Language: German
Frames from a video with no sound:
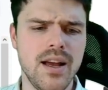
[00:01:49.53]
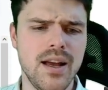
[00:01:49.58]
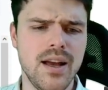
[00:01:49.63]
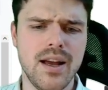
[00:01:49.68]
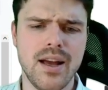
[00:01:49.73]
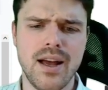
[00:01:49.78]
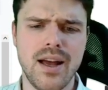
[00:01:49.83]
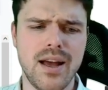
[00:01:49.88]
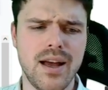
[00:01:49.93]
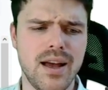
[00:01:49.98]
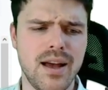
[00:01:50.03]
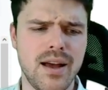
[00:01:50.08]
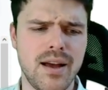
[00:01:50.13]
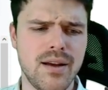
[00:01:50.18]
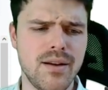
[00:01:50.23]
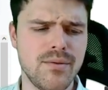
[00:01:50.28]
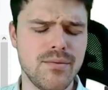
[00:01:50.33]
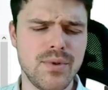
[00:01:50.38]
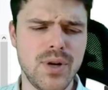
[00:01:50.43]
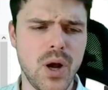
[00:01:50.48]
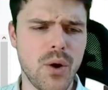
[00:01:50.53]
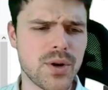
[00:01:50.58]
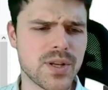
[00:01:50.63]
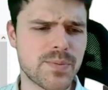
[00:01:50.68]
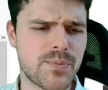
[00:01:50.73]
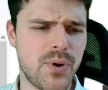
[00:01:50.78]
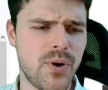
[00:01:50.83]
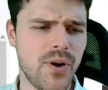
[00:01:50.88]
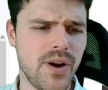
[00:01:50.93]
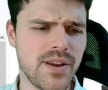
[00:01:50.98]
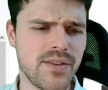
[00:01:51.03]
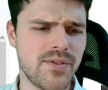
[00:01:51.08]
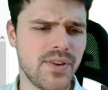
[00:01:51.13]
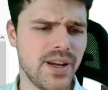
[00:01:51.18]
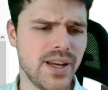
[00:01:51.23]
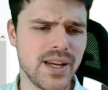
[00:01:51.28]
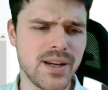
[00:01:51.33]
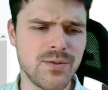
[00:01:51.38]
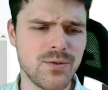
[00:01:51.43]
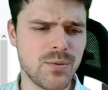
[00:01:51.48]
Äh, lowest Point
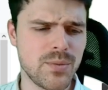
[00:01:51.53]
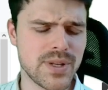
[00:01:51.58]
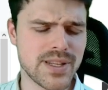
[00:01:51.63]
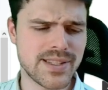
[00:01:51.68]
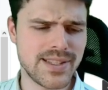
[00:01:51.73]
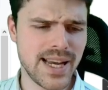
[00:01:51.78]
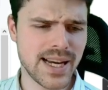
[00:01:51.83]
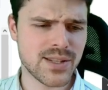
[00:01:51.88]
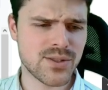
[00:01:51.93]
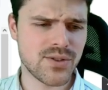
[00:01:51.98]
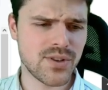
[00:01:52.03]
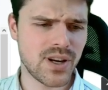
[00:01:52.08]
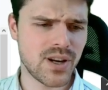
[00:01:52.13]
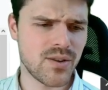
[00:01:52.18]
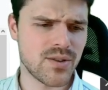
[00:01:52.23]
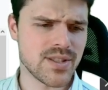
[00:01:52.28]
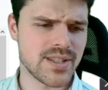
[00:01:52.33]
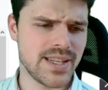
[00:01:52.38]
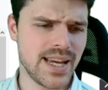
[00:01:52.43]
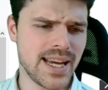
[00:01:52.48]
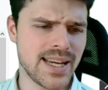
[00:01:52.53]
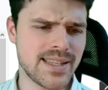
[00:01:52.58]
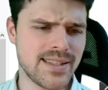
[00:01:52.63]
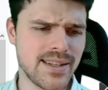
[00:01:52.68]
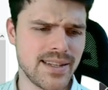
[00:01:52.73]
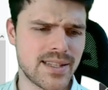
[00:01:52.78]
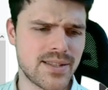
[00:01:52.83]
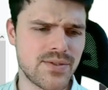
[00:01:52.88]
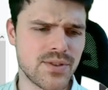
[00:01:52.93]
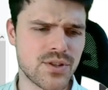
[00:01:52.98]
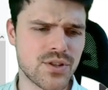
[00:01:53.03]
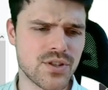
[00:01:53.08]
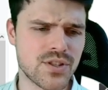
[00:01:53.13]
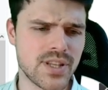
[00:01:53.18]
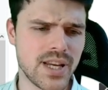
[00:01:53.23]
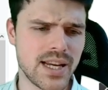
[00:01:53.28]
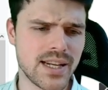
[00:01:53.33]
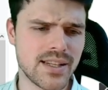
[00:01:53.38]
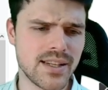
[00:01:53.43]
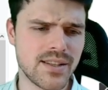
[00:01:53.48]
war irgendwo bei 6,60 Dollar,
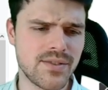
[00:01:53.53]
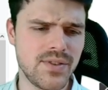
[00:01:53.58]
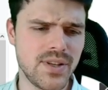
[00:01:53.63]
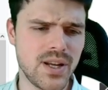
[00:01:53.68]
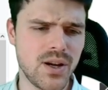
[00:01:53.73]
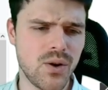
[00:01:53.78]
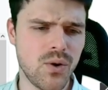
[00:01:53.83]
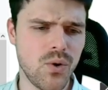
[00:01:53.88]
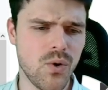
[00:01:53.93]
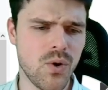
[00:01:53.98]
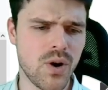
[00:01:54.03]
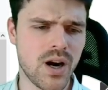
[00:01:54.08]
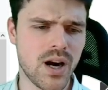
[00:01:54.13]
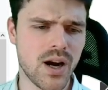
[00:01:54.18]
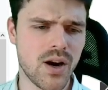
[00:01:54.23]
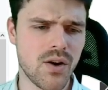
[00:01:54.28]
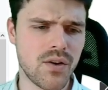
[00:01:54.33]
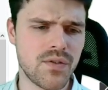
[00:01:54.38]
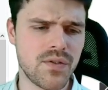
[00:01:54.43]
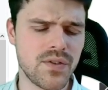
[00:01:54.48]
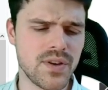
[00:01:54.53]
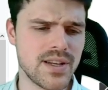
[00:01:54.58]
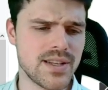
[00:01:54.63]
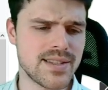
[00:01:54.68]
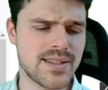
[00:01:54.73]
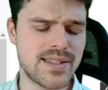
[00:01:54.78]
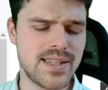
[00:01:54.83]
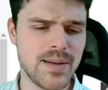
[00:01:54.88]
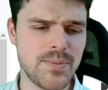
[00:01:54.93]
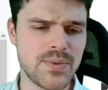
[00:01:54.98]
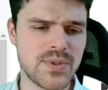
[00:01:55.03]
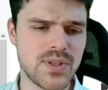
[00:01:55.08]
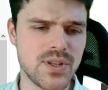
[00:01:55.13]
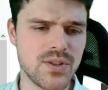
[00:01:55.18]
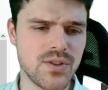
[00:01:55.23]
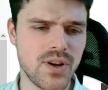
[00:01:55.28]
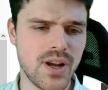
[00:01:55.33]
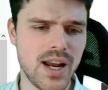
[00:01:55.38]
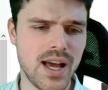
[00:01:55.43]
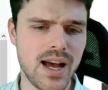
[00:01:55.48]
zwischenzeitlich wieder hoch auf äh,
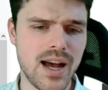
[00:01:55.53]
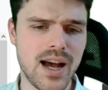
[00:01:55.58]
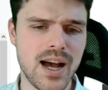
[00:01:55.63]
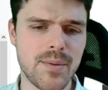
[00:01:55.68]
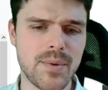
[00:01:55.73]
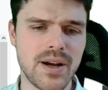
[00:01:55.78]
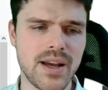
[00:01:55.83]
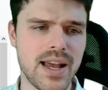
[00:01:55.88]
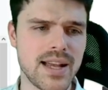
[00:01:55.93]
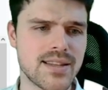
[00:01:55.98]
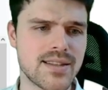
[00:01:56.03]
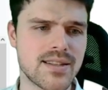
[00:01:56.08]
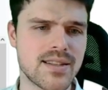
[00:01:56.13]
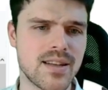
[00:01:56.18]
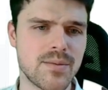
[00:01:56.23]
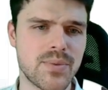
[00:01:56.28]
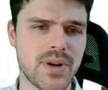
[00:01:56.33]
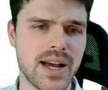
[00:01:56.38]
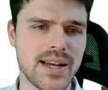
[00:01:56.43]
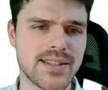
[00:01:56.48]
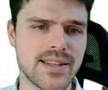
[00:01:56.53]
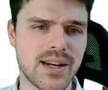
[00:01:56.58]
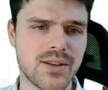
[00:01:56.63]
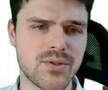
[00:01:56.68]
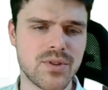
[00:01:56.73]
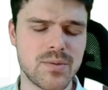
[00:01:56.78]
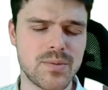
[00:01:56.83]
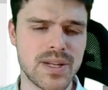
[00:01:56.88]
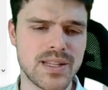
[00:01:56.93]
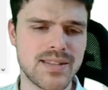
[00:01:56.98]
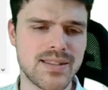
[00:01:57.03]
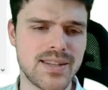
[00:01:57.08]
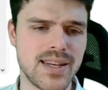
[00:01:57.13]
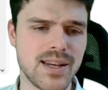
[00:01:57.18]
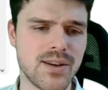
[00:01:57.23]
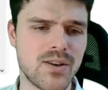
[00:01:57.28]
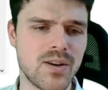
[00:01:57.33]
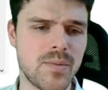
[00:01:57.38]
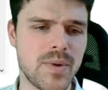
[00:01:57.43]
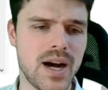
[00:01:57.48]
17 Dollar, aber jetzt ist der Preis aktuell bei
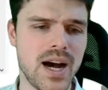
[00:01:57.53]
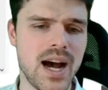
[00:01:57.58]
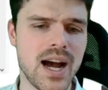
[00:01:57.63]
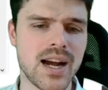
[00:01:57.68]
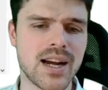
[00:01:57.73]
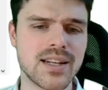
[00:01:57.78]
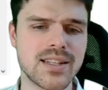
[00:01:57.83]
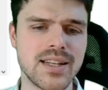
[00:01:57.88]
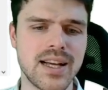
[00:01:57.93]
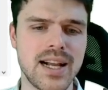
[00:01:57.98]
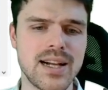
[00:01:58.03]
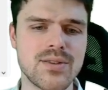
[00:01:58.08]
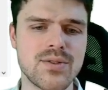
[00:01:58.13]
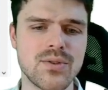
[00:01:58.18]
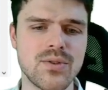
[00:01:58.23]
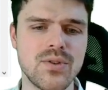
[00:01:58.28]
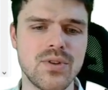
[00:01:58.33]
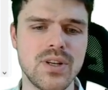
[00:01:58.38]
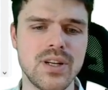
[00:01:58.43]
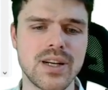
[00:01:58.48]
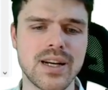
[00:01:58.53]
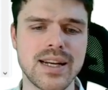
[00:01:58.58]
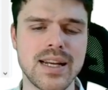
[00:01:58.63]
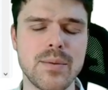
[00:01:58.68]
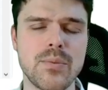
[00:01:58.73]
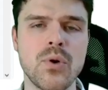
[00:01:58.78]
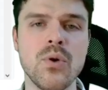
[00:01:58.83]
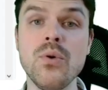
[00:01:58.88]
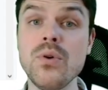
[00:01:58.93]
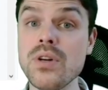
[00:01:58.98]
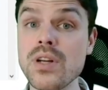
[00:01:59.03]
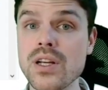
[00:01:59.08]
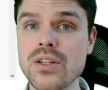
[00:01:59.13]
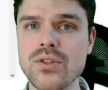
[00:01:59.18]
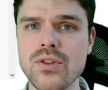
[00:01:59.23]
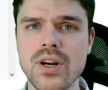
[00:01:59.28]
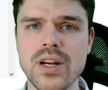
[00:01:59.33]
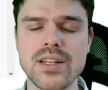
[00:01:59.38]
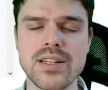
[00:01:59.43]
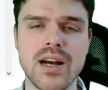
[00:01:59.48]
10,8, also äh, knapp
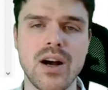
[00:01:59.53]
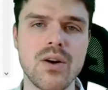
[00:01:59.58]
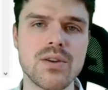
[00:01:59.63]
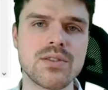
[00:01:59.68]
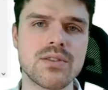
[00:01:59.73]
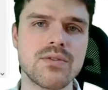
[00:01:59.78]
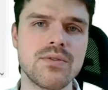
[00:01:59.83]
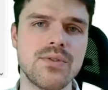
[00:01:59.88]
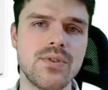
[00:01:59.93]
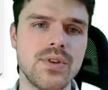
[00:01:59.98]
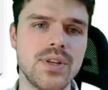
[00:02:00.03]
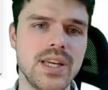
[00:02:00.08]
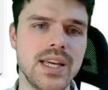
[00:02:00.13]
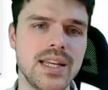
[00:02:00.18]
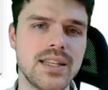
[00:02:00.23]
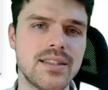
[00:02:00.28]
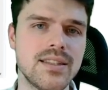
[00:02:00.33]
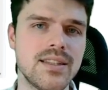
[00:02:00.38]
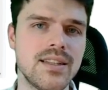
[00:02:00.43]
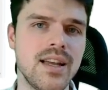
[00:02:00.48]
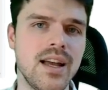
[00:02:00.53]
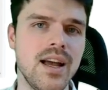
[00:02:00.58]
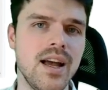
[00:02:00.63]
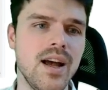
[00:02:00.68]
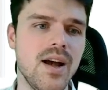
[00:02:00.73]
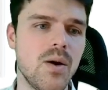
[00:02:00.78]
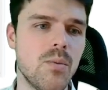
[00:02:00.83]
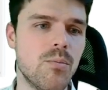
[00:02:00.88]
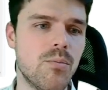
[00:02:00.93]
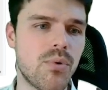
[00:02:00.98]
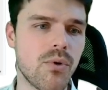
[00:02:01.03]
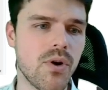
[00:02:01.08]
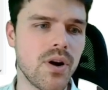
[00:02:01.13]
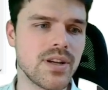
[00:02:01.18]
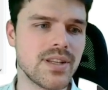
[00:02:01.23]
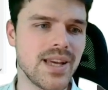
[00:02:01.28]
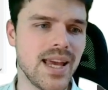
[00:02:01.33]
109.000 für jeden Board